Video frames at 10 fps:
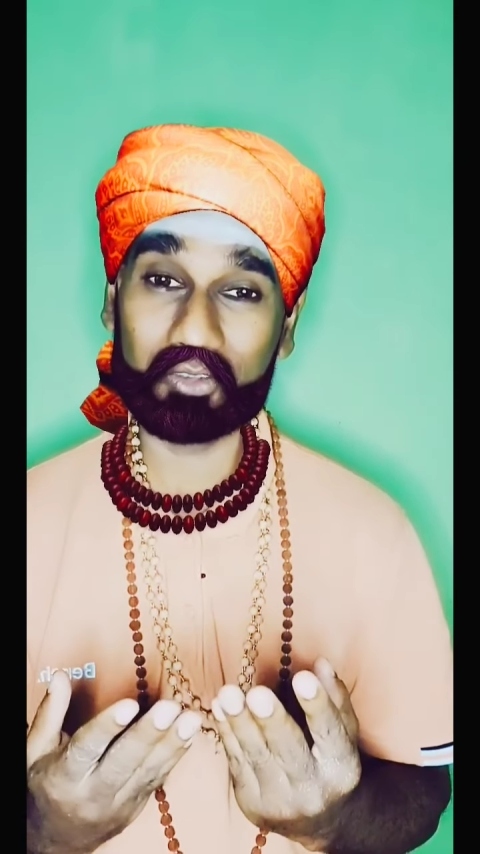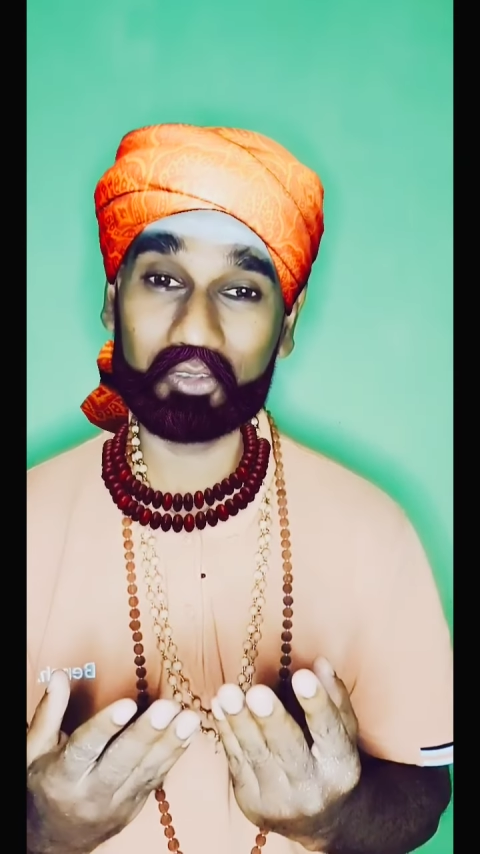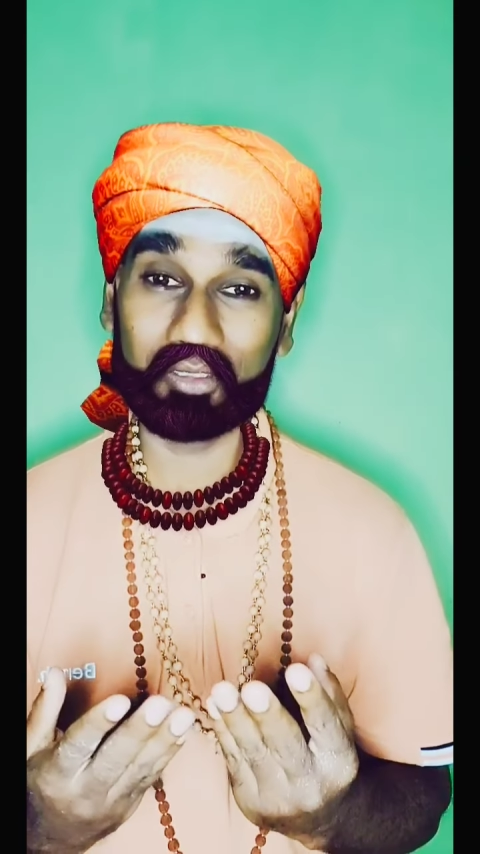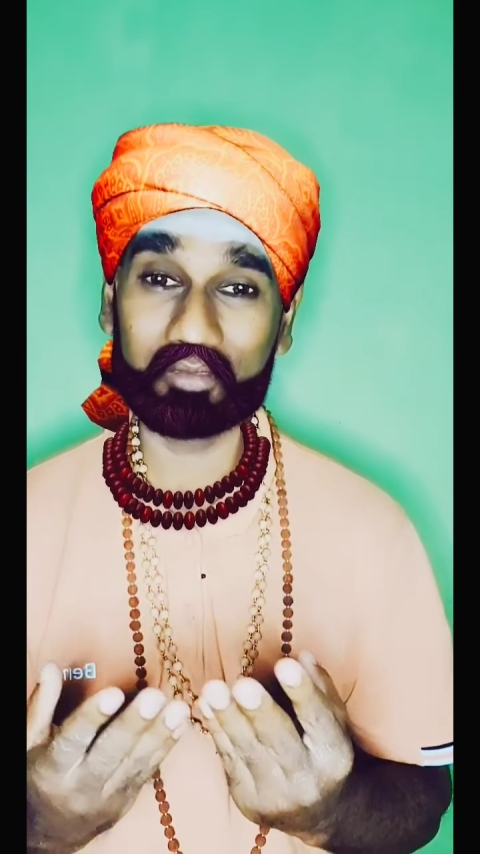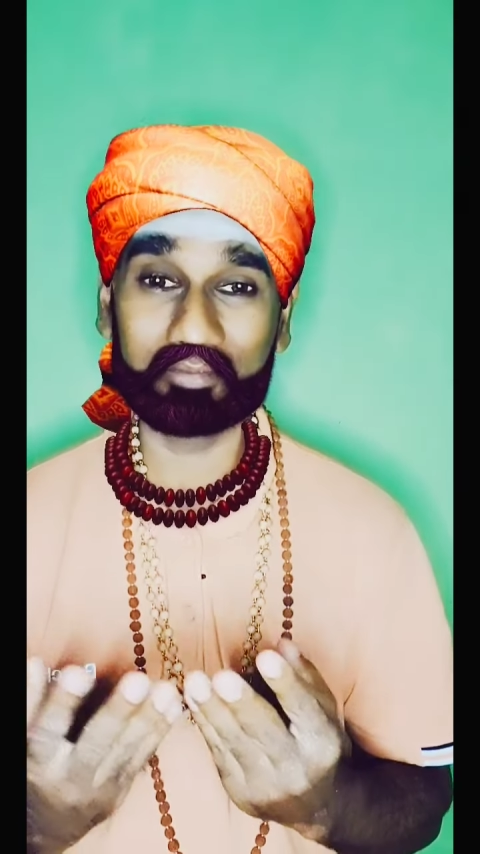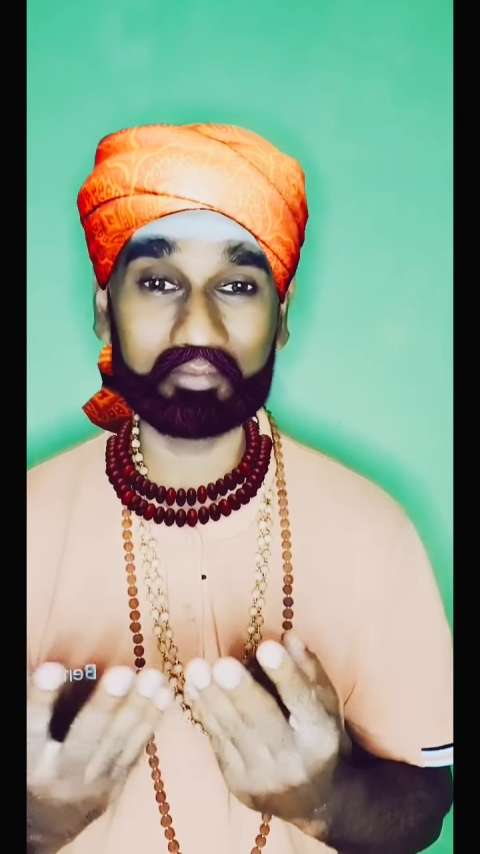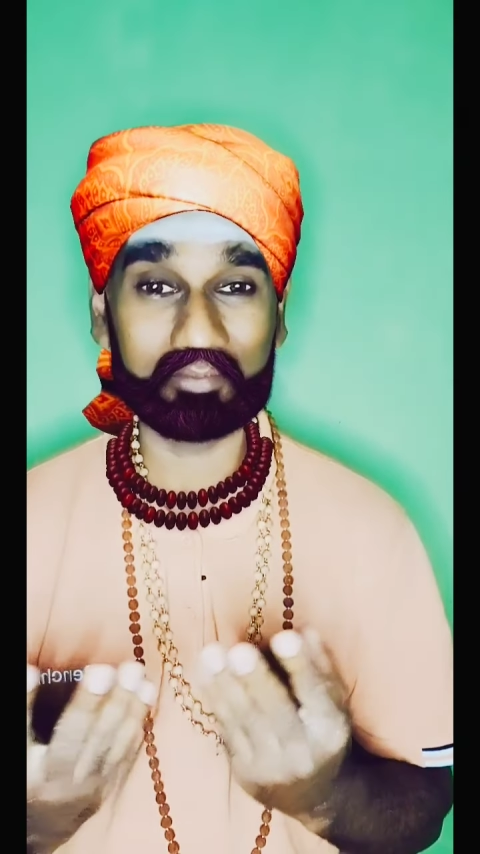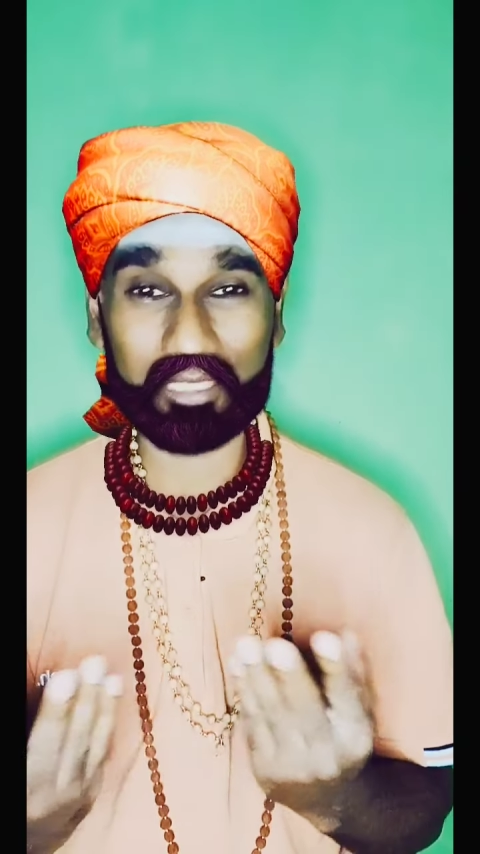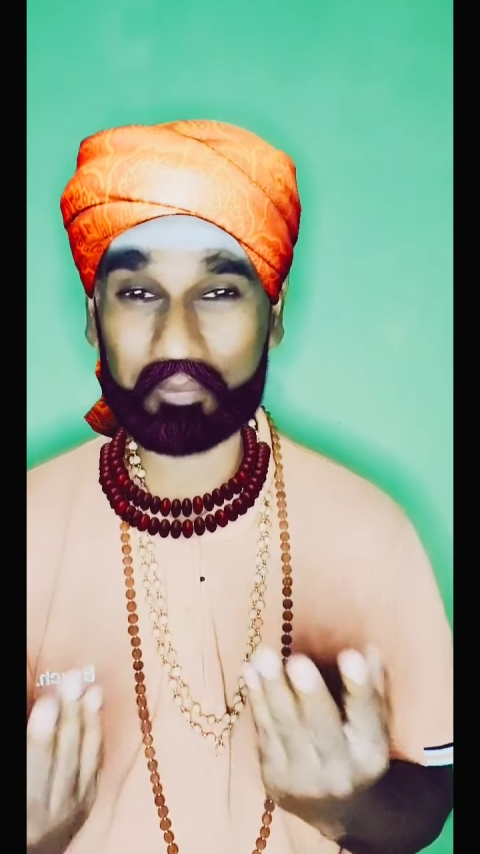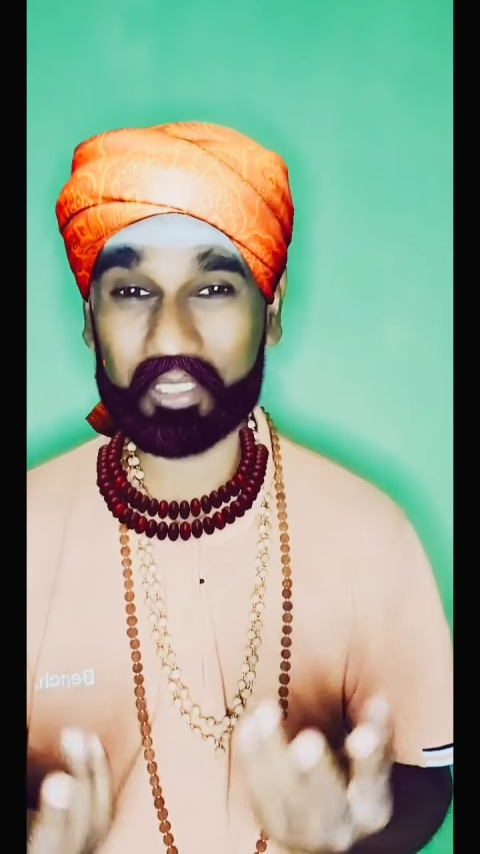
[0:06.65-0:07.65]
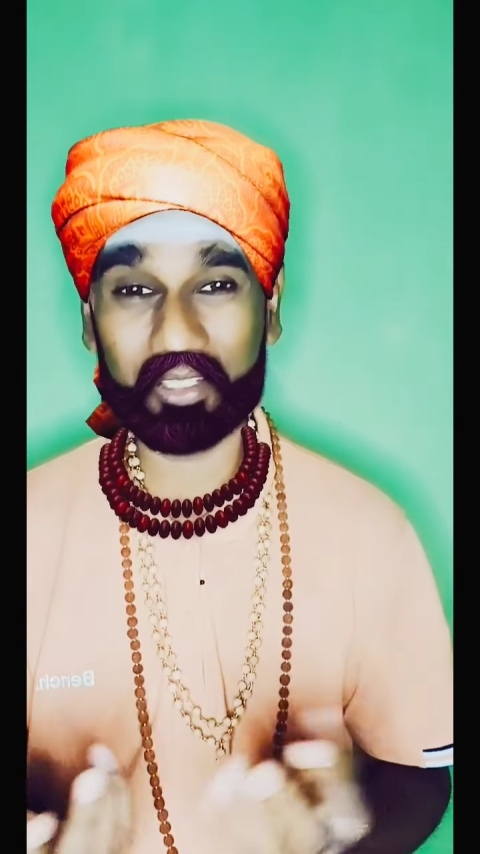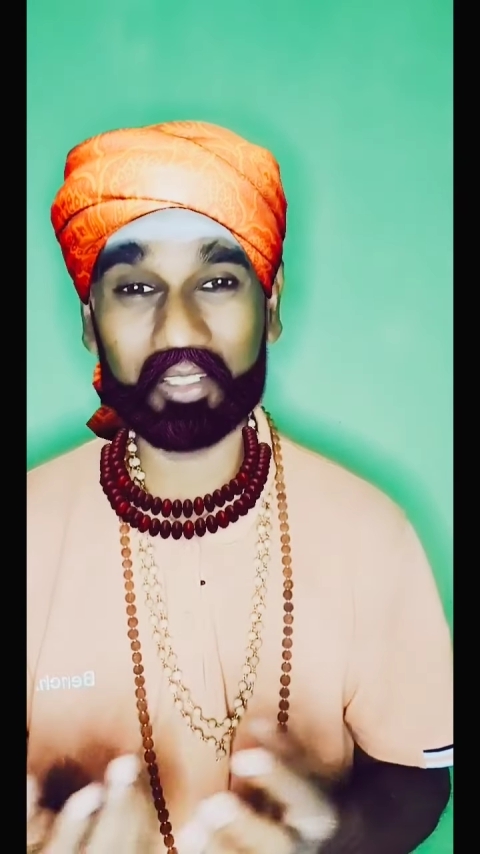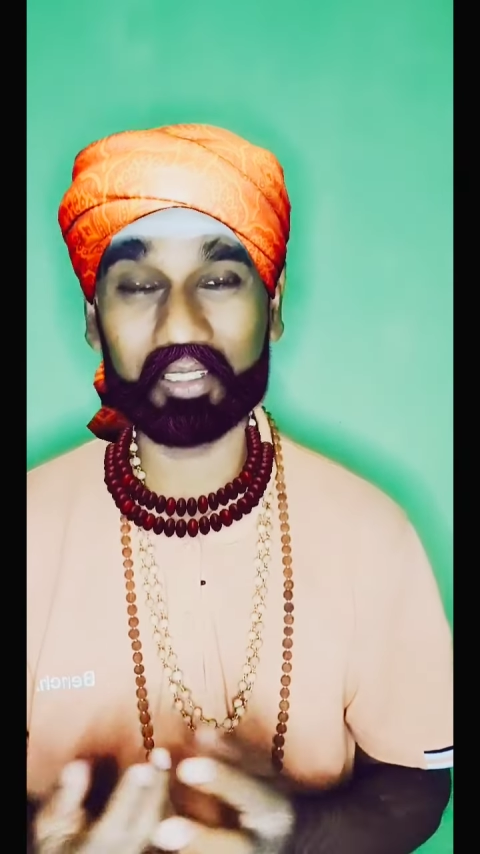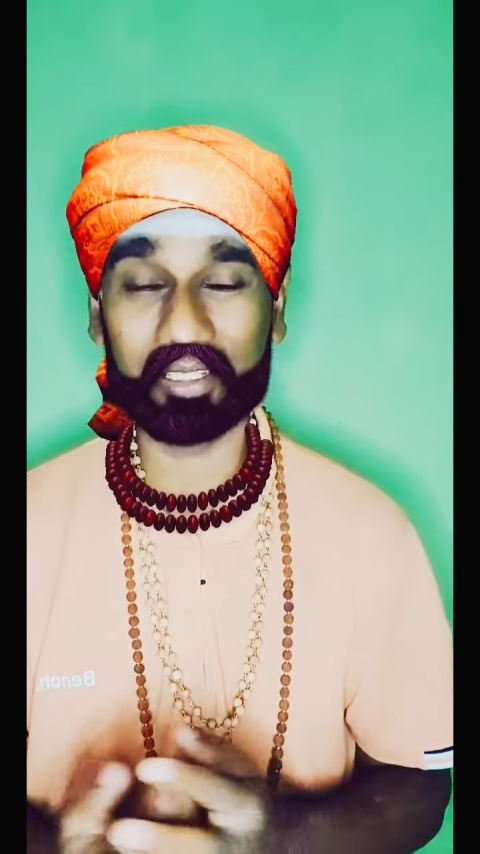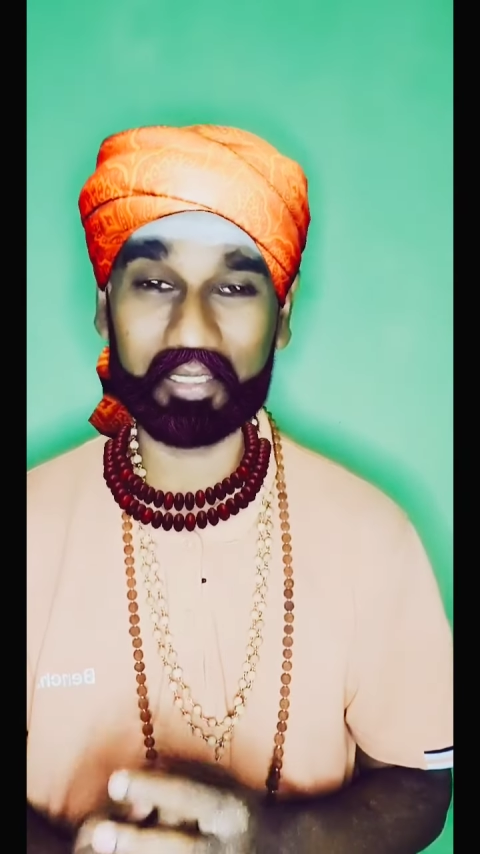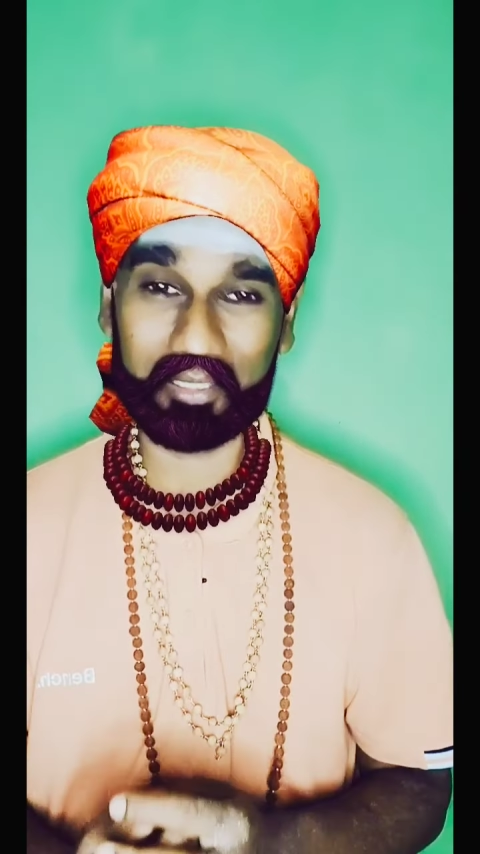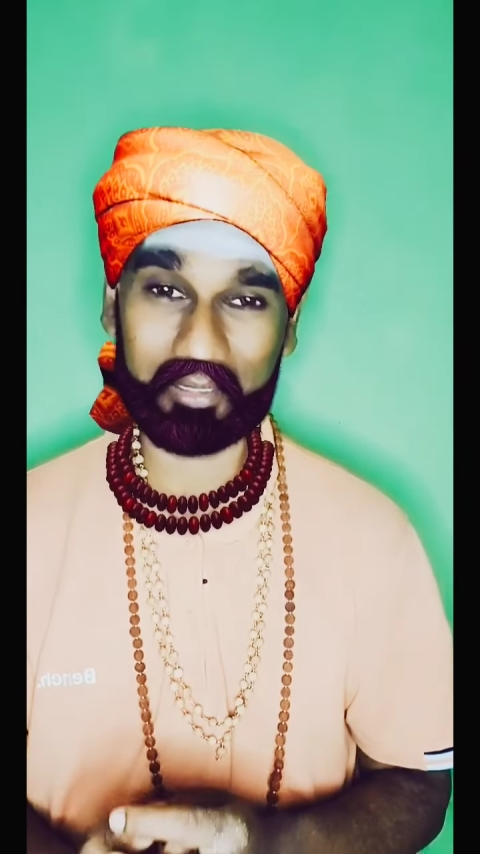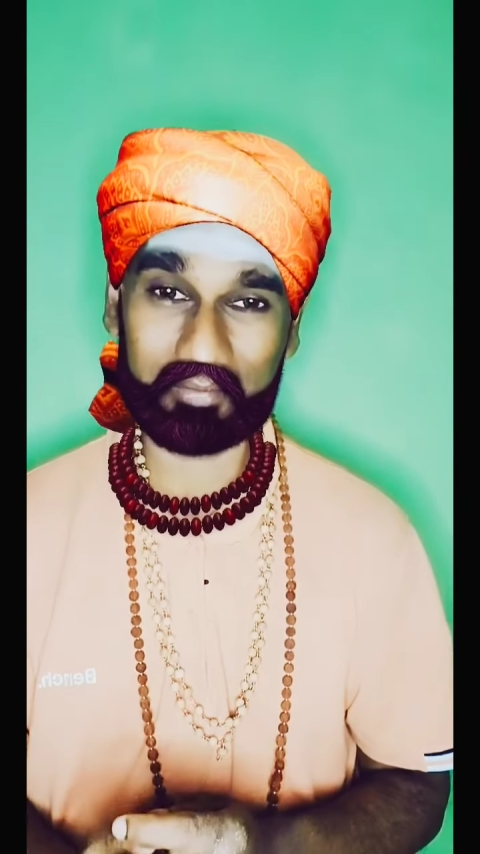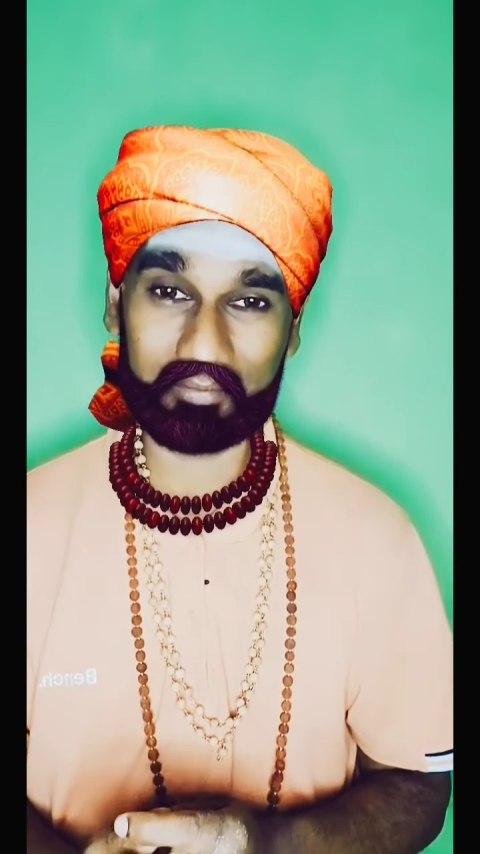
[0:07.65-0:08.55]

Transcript: கொடு இப்படியெல்லாம் கேட்கல